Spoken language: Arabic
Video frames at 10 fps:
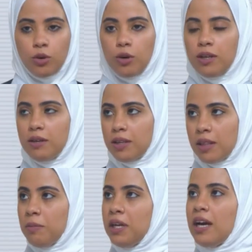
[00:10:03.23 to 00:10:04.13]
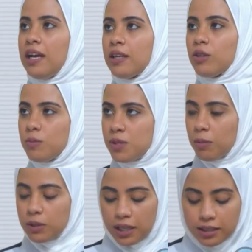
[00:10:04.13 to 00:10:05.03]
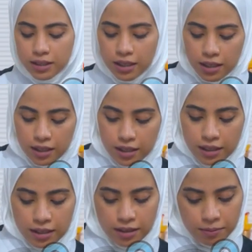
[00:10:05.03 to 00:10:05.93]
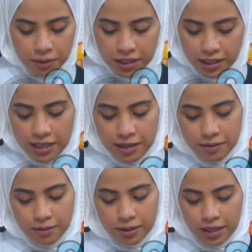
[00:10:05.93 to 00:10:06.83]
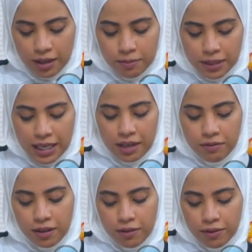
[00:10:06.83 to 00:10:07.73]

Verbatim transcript: رول آه، ضمن عائله خبز البطاط نعم يمكن احنا بدينا في